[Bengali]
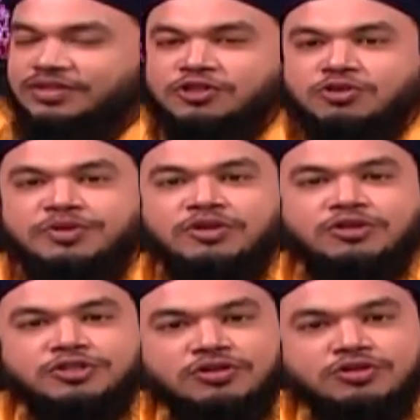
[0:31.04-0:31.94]
সুপ্রিয়
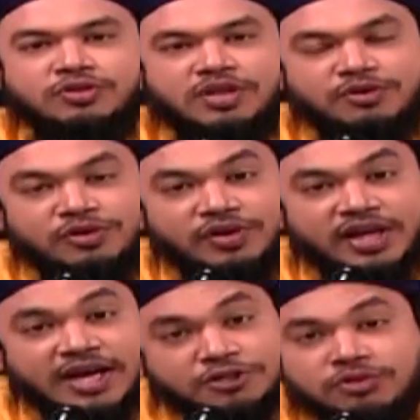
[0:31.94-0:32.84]
দর্শক শ্রোতা মণ্ডলী
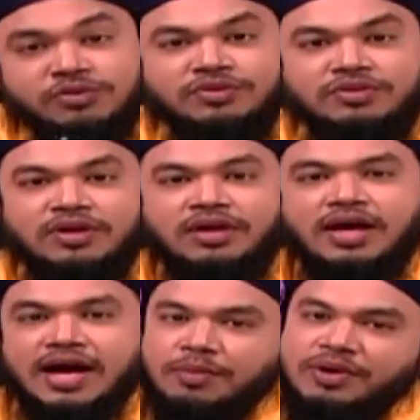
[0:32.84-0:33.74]
আসুন
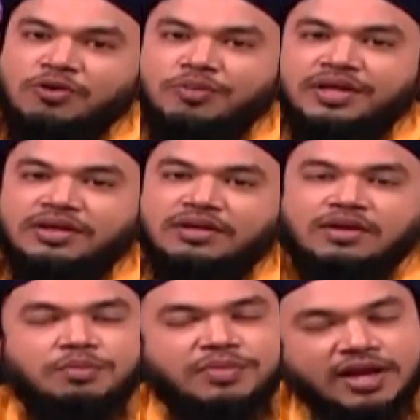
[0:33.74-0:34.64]
আমরা নবীর
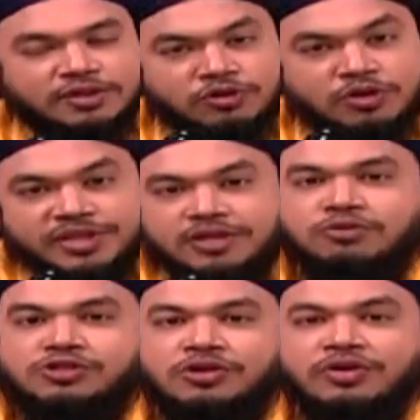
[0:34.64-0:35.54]
মিলাদুন্নবীতে
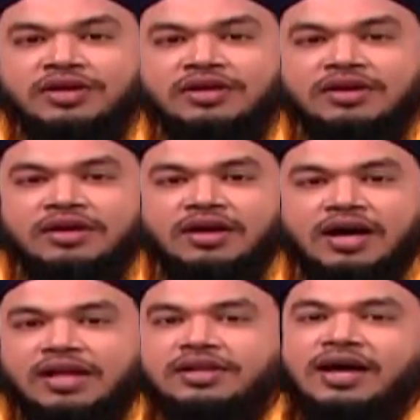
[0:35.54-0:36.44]
খুশি হই
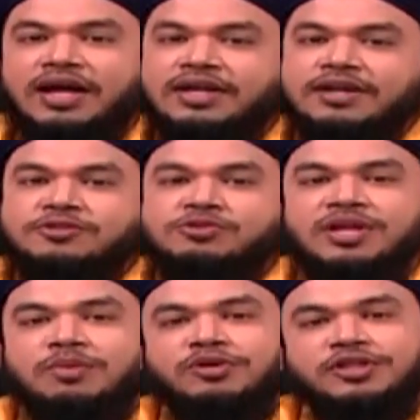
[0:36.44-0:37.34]
আল্লাহ আল্লাহ
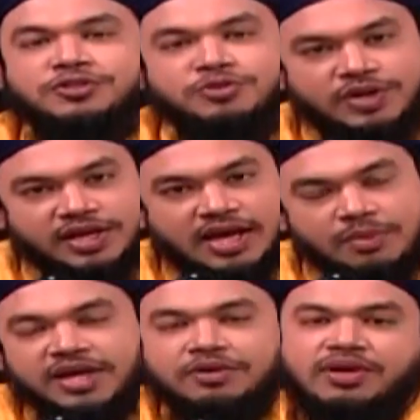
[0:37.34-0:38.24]
রসুলের পথে চলি
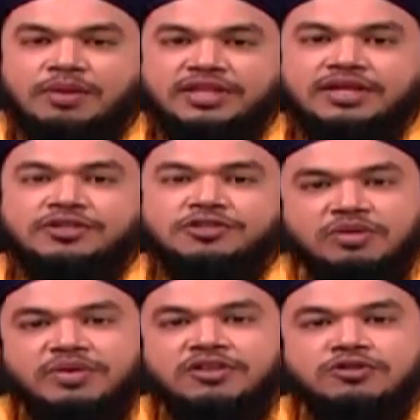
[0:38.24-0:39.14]
আমি এখন আমাদের
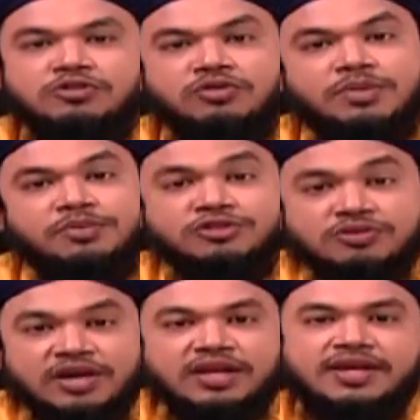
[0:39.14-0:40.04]
সম্মানিত শ্রোতা
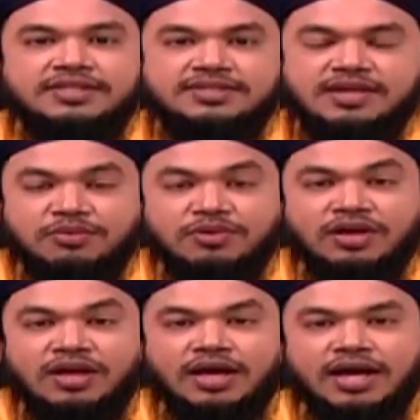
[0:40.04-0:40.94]
প্রশ্নকারীর কাছে যাব
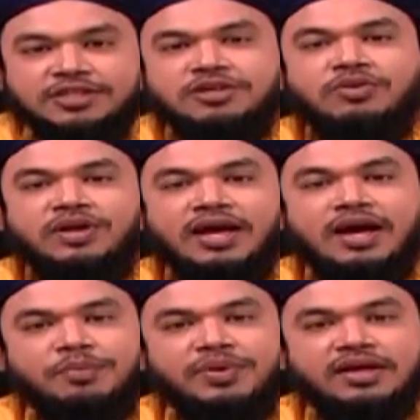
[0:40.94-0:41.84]
আশা করি
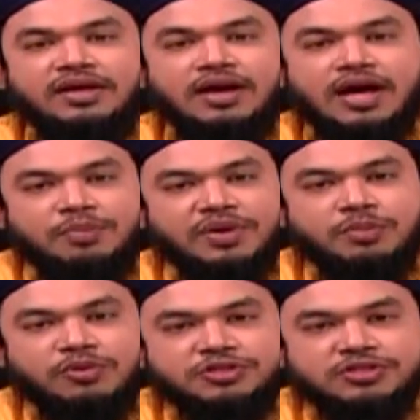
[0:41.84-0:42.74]
আপনি আপনার
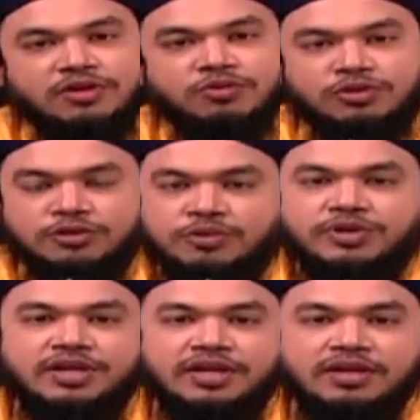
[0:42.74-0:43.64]
প্রশ্নের
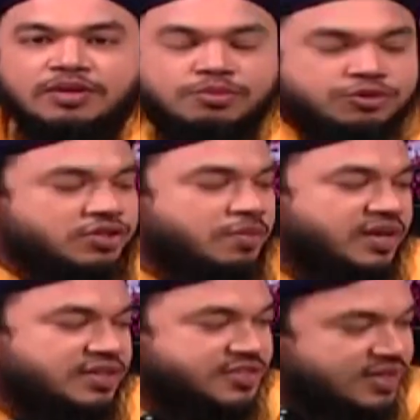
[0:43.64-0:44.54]
উত্তরটি বুঝতে
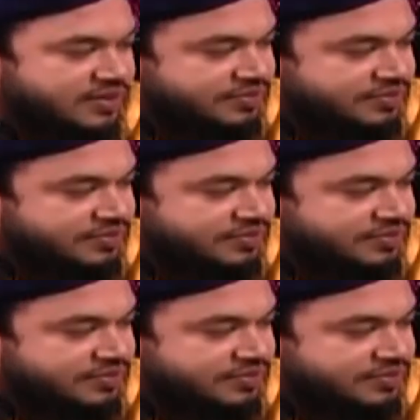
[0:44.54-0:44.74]
পেরেছেন